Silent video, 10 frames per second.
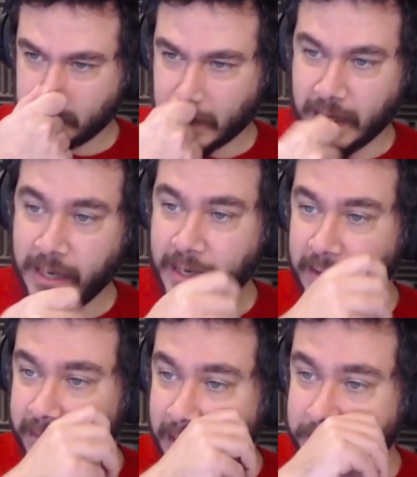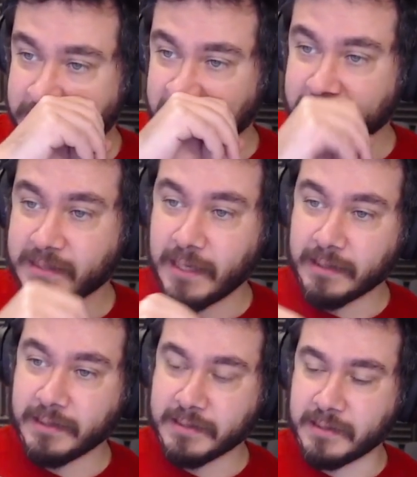Hala var mı
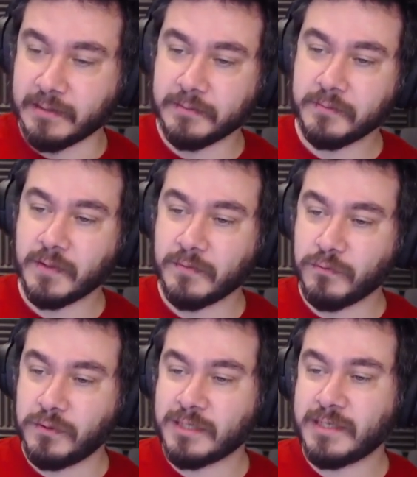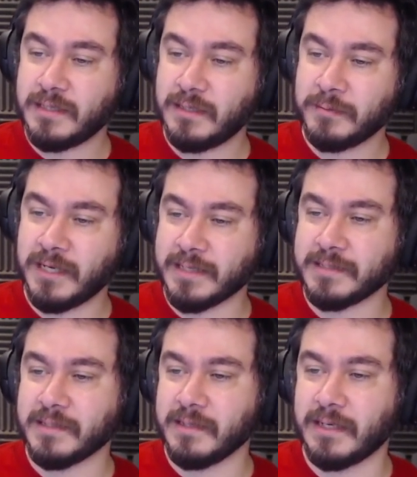sayısal gazı? Fulya seni de mi
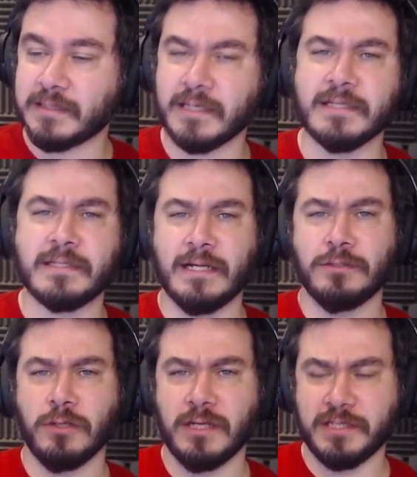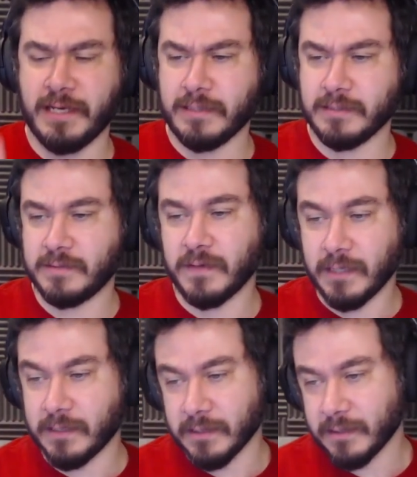gazladılar? Sayısalcı olacağınız
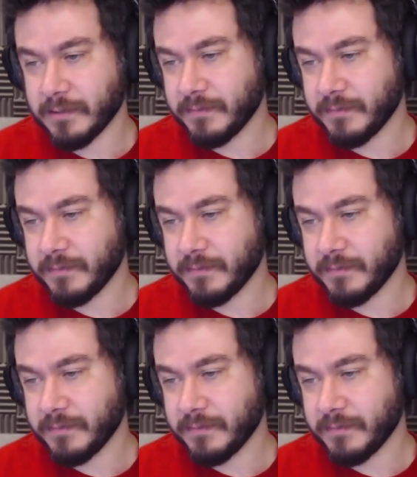falan diye.